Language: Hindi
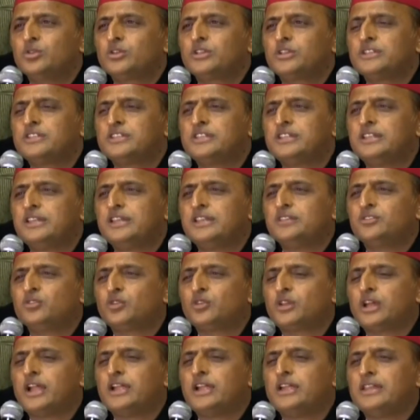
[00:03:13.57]
तो किसी ने
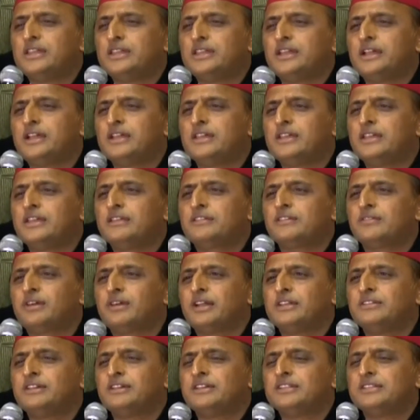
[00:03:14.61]
स्वीकार नहीं किया कि यह
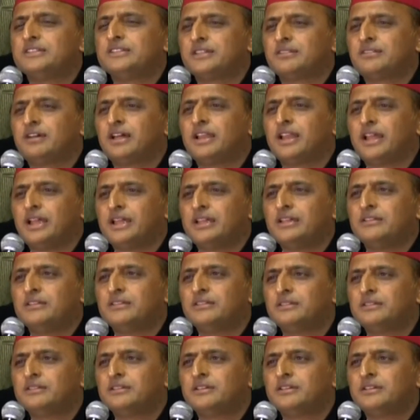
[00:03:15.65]
समाजवादी इत्र वाला है